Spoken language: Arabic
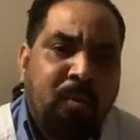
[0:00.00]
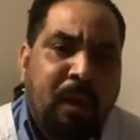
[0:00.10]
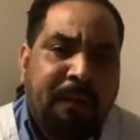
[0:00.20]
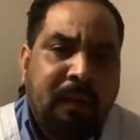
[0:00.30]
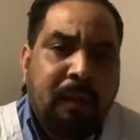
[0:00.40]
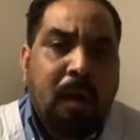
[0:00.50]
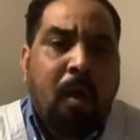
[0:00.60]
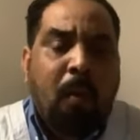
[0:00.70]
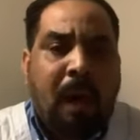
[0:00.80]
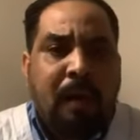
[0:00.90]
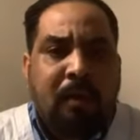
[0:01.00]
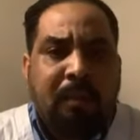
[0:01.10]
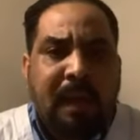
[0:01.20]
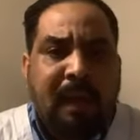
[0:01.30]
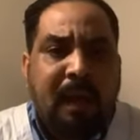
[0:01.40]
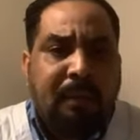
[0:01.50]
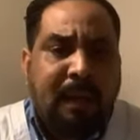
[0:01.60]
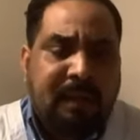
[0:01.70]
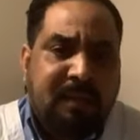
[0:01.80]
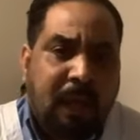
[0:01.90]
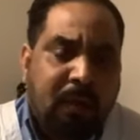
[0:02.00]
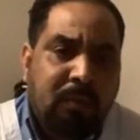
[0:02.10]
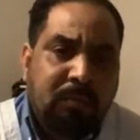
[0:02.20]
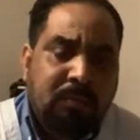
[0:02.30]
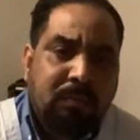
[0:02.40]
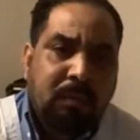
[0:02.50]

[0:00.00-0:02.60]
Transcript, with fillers: المواطنين وعليكم من الله ما تستحقون